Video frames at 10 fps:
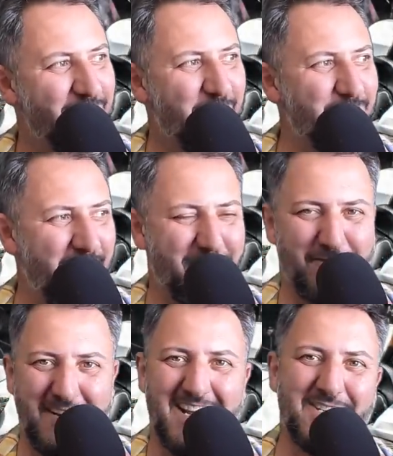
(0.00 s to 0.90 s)
vamos pra
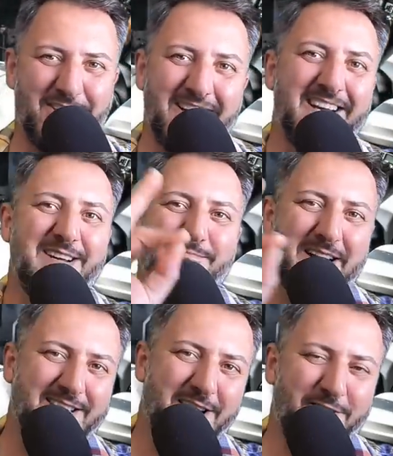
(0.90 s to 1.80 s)
frente.
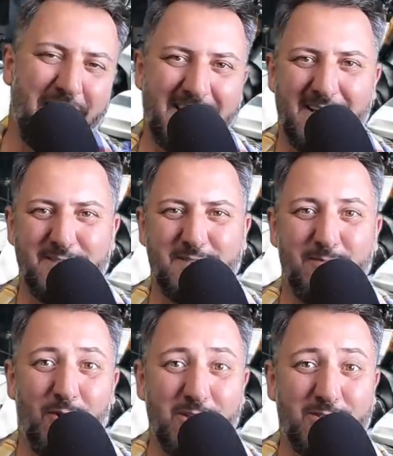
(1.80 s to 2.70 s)
Mas antes de falar das
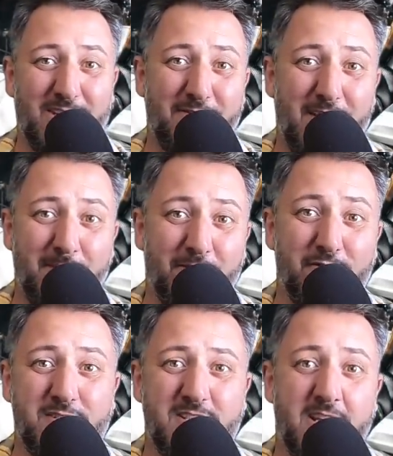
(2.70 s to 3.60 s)
motos, quero falar para
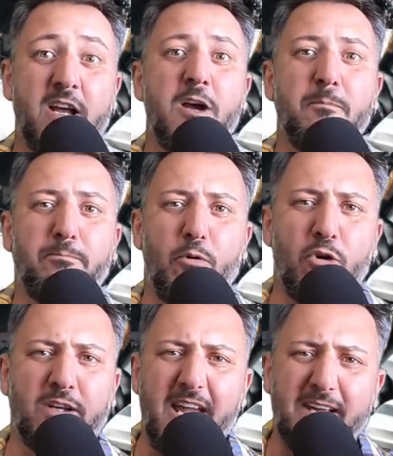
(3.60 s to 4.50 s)
você por que,